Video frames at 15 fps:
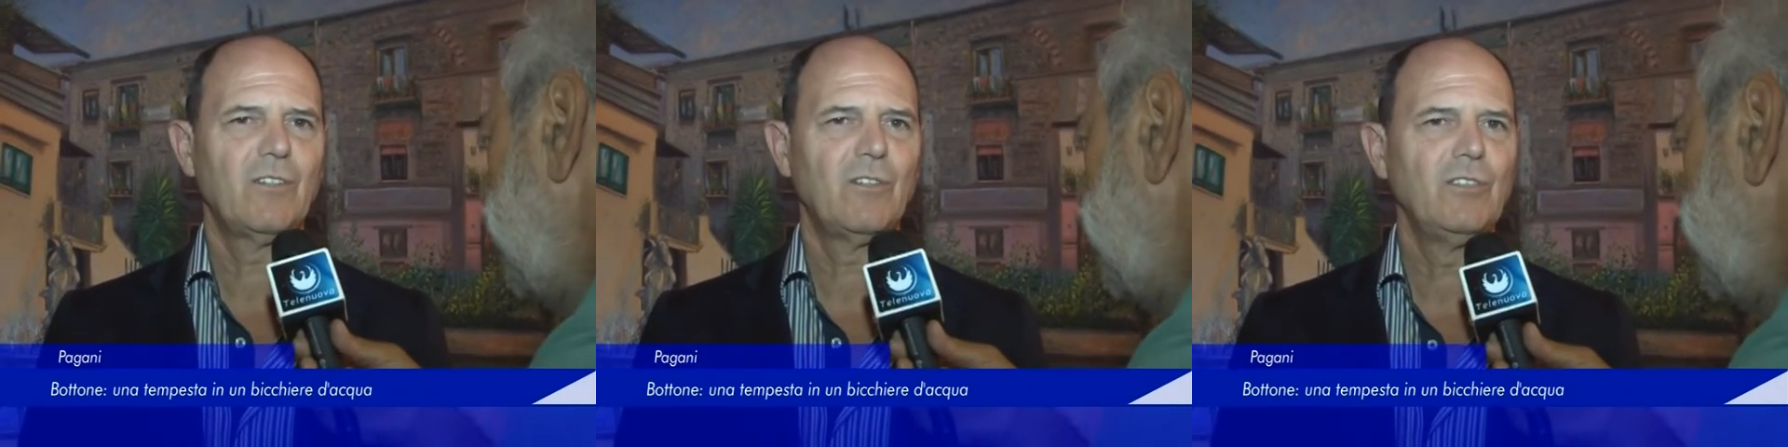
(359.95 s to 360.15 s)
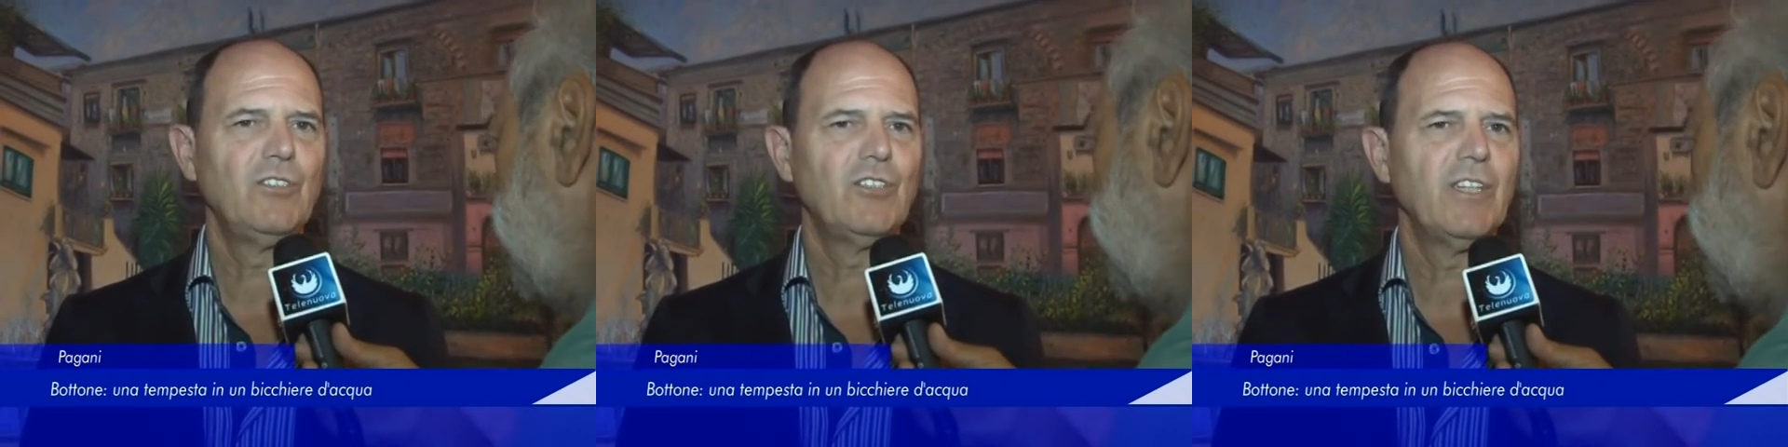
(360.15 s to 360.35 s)

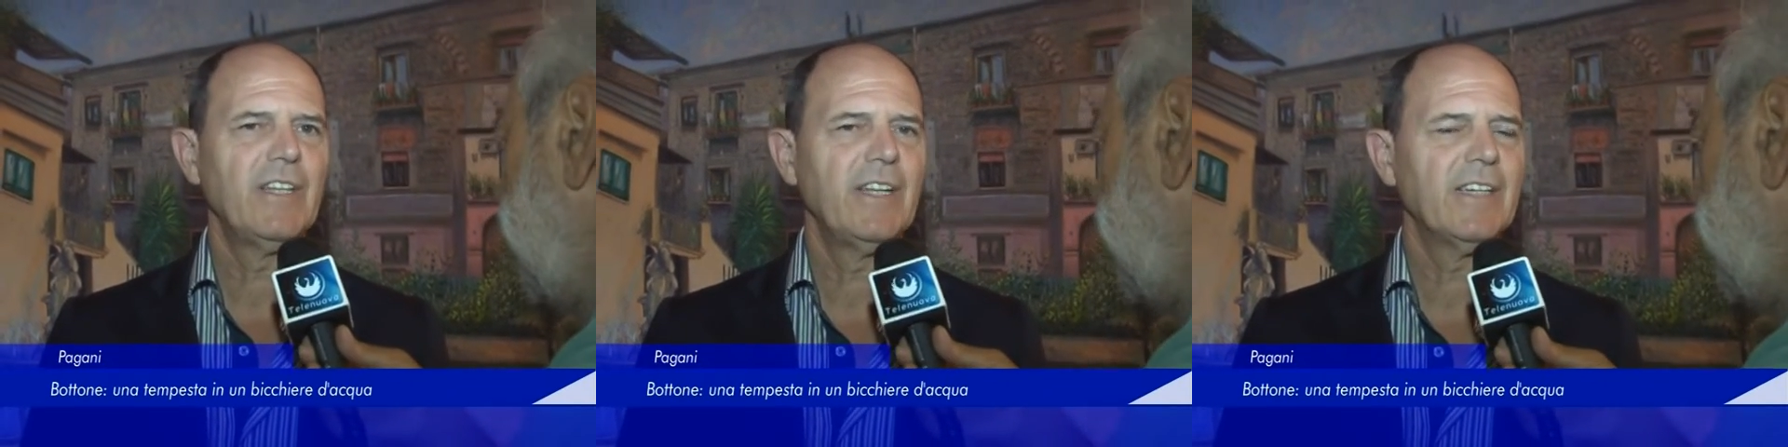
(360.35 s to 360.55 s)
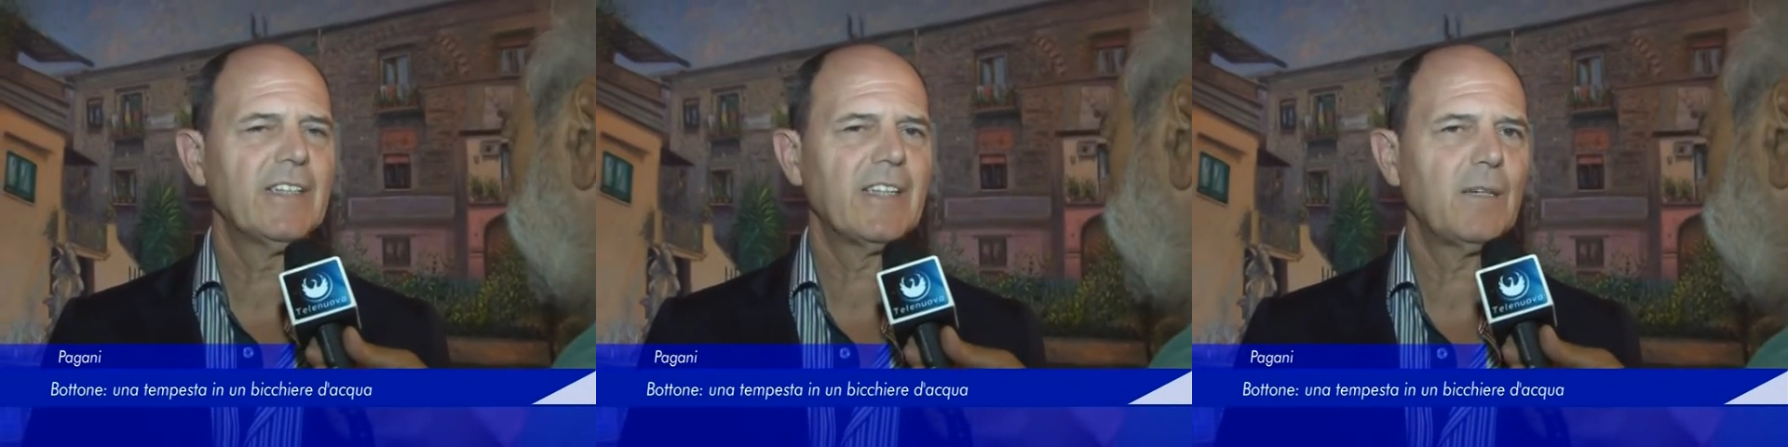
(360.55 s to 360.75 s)
con
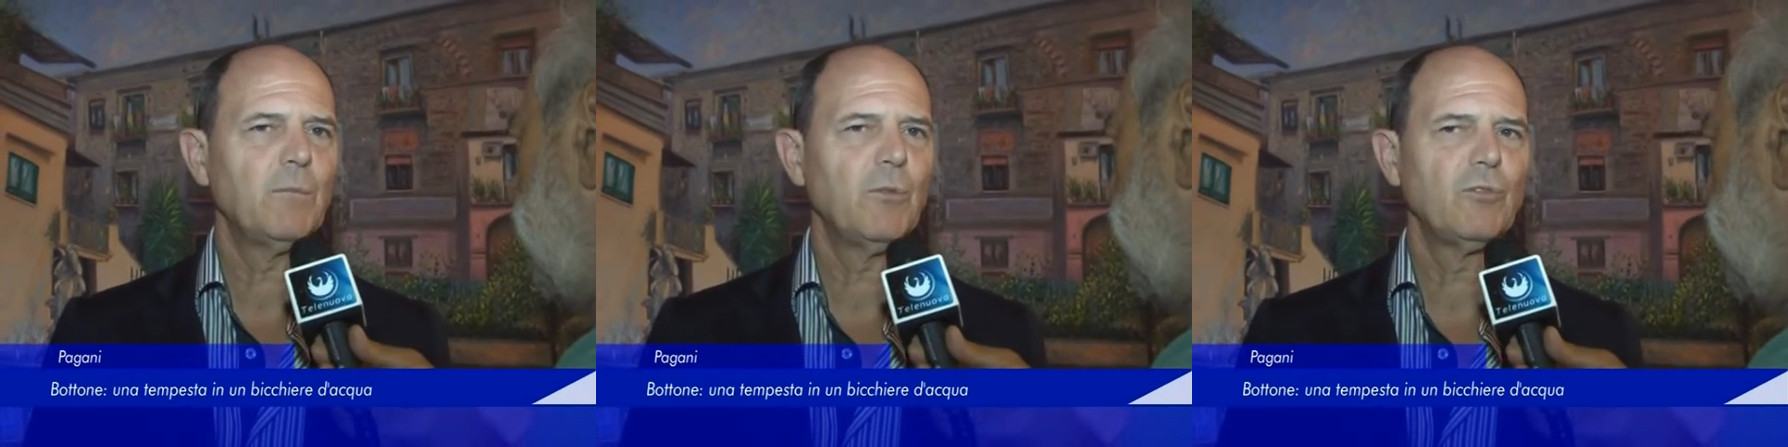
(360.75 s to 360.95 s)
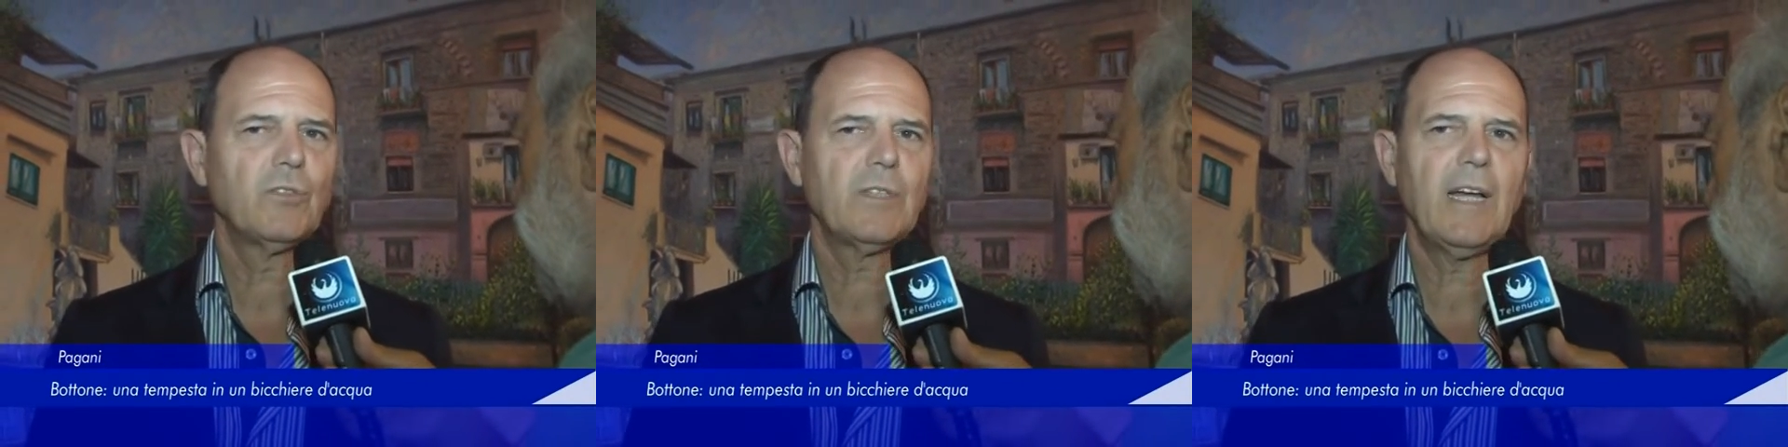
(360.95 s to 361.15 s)
l'ingegnere
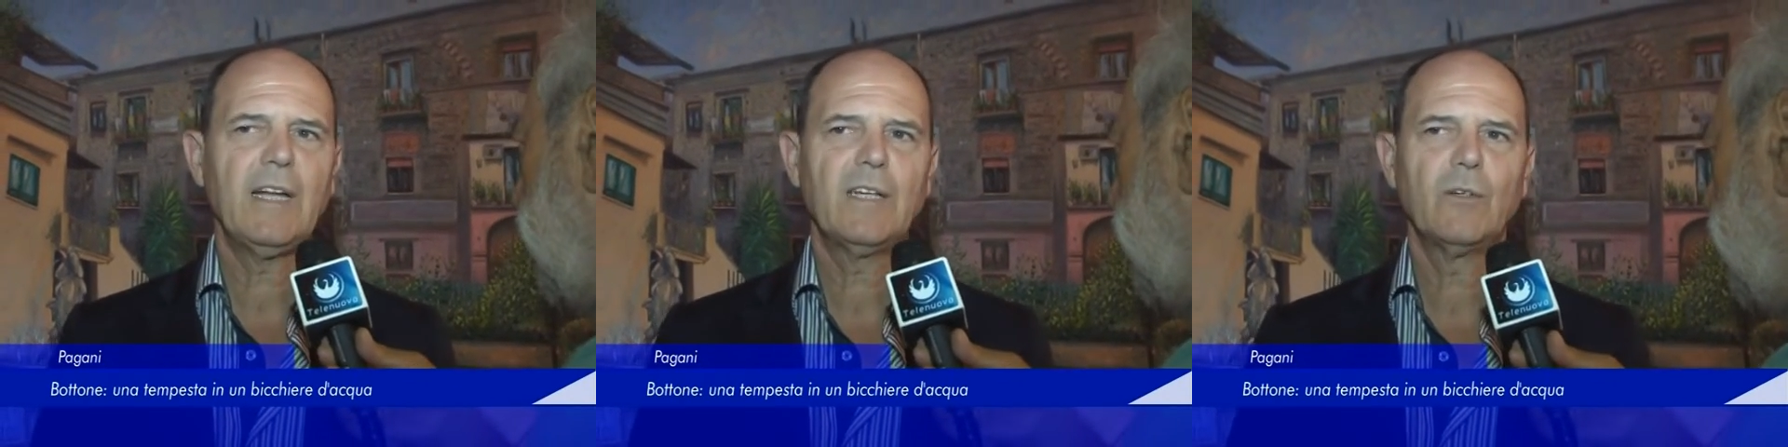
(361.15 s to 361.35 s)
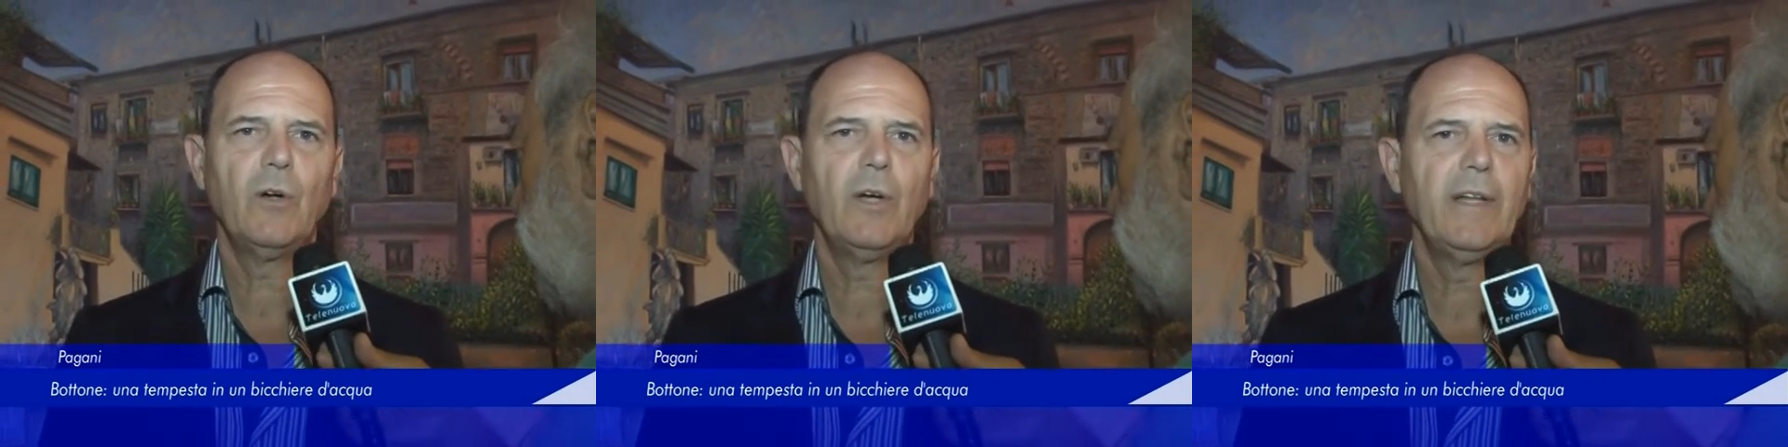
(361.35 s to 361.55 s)

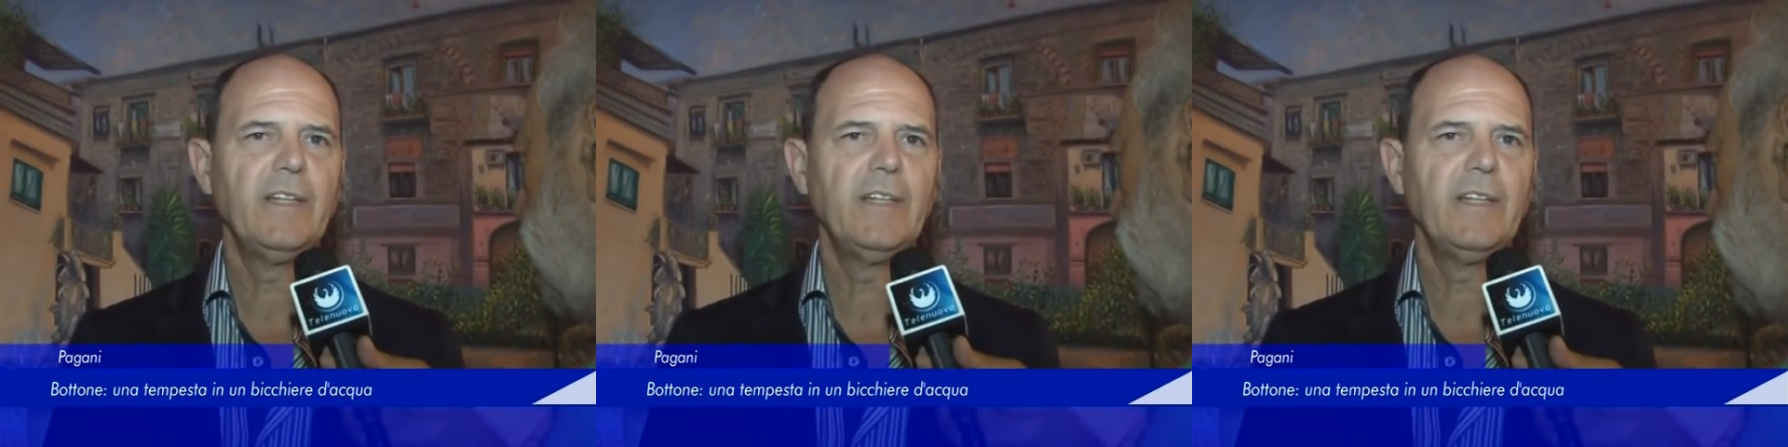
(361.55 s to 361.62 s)
tramontano